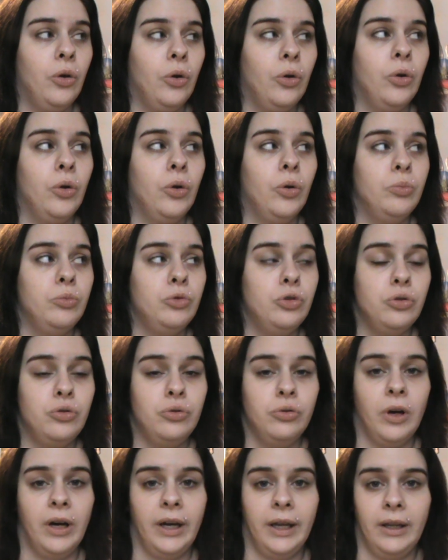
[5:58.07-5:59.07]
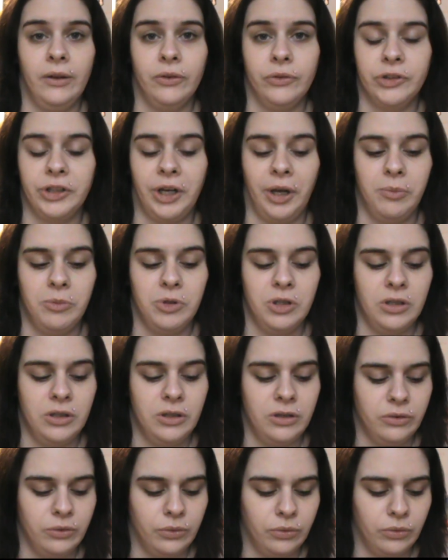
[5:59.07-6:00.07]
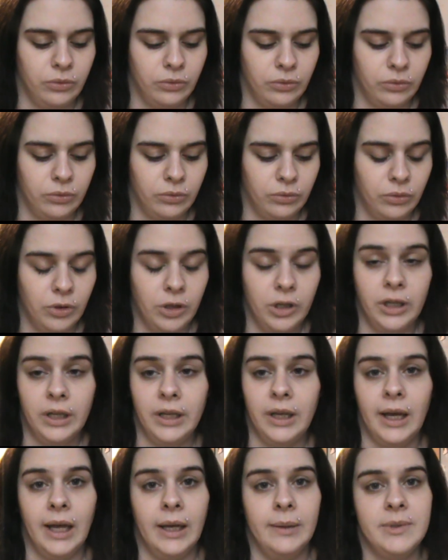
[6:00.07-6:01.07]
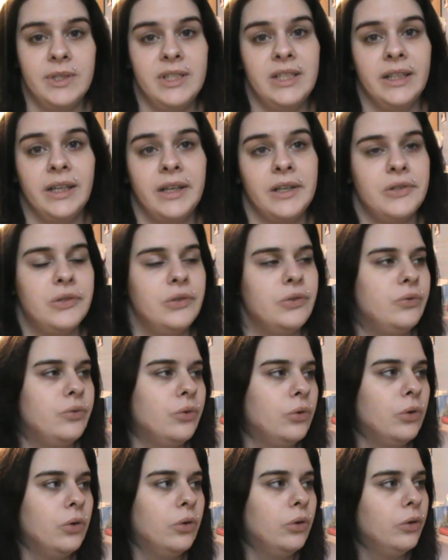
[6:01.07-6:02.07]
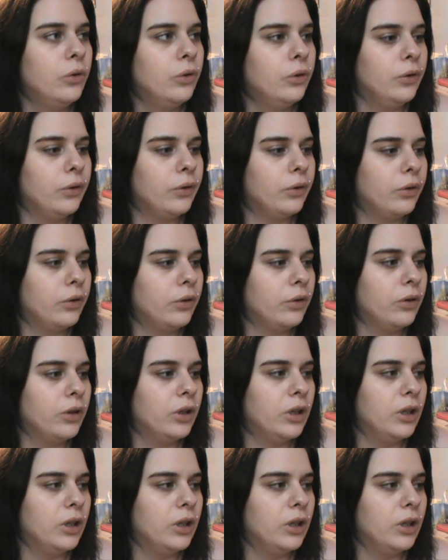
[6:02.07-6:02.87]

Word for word: une petite soirée entre amis un petit resto, euh,